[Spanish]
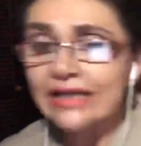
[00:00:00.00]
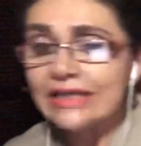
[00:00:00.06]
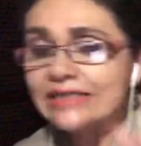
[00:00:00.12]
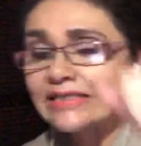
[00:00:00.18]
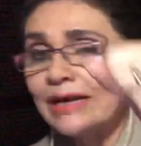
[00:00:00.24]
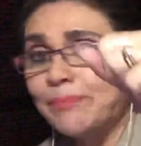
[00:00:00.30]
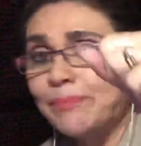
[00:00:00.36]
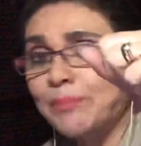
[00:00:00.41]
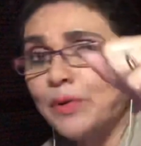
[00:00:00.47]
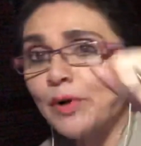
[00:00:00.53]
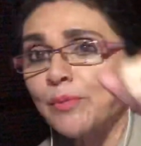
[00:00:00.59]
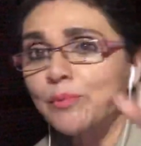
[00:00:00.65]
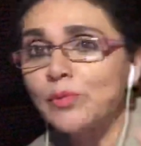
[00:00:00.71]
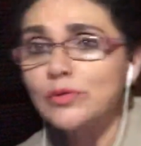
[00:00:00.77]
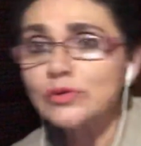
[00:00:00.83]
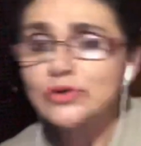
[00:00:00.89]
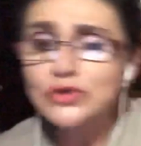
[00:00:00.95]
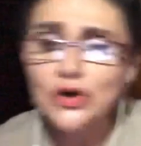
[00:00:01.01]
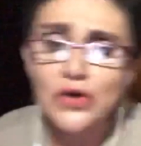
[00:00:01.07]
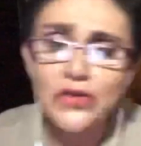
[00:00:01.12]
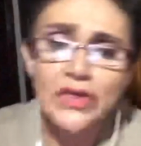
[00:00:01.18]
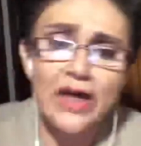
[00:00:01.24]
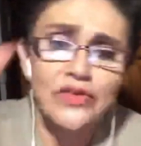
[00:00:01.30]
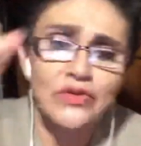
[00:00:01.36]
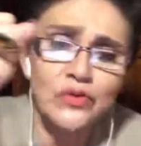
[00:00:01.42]
se propulsó
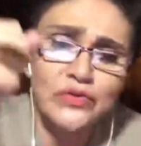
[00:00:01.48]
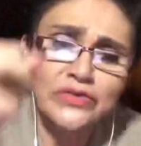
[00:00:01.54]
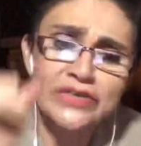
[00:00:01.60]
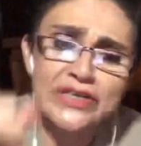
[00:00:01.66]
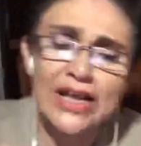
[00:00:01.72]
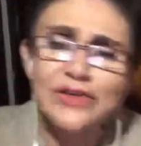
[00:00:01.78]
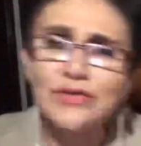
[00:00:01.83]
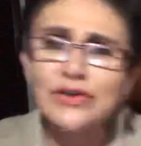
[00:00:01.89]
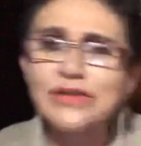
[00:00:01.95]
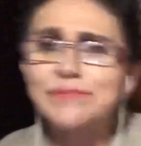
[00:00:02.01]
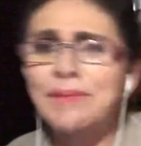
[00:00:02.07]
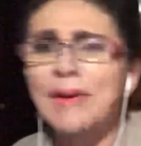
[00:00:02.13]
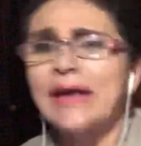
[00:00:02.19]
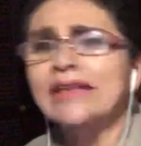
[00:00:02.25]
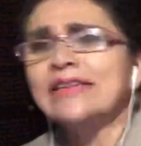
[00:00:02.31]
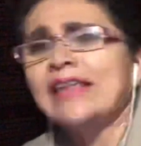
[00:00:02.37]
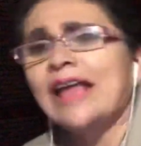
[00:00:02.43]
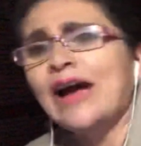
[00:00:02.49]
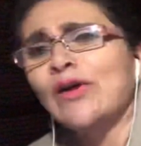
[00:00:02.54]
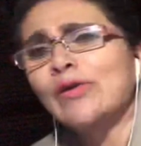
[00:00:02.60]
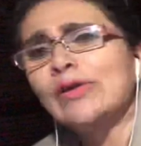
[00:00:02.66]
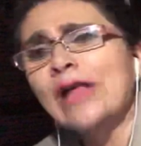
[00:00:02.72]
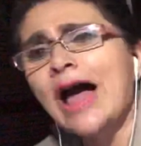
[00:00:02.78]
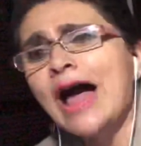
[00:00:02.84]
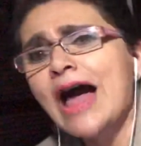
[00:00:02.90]
dando un salto
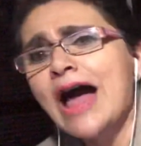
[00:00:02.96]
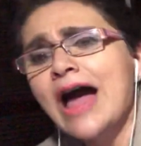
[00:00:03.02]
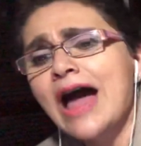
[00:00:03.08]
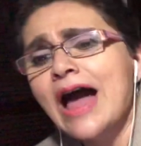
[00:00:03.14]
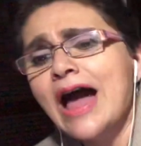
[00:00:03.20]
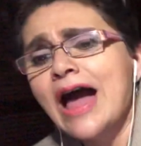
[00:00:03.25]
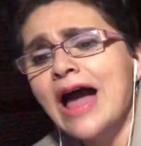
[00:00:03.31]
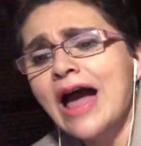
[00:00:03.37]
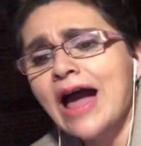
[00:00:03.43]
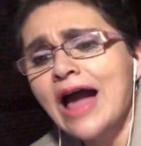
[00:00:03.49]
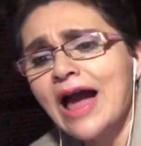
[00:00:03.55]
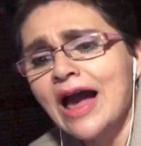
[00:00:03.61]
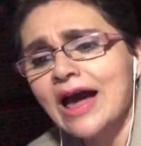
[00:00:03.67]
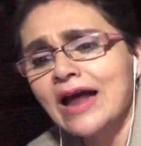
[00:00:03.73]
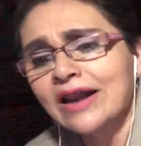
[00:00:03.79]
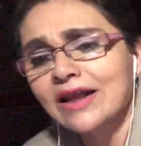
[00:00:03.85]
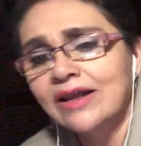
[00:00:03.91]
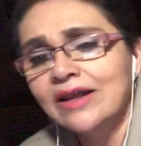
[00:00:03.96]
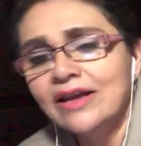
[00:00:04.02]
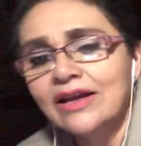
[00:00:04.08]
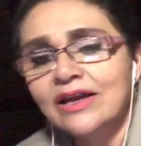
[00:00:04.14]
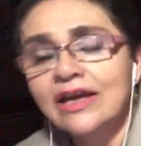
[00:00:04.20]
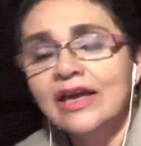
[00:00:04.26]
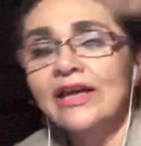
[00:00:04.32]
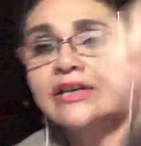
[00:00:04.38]
espectacular
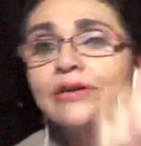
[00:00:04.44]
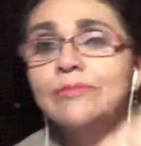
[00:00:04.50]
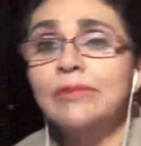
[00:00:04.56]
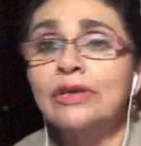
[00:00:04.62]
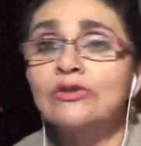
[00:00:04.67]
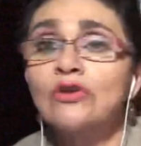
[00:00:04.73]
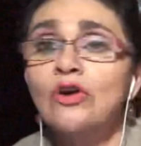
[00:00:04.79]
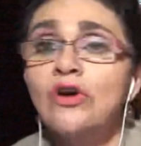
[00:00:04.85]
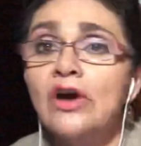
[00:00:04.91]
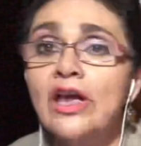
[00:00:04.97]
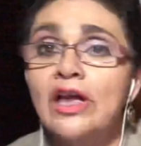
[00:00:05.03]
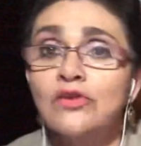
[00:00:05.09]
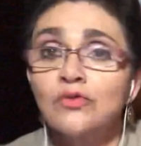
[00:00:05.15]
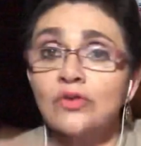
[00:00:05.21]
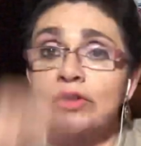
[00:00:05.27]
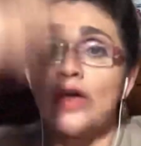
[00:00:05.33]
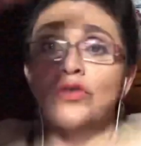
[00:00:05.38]
que remató en una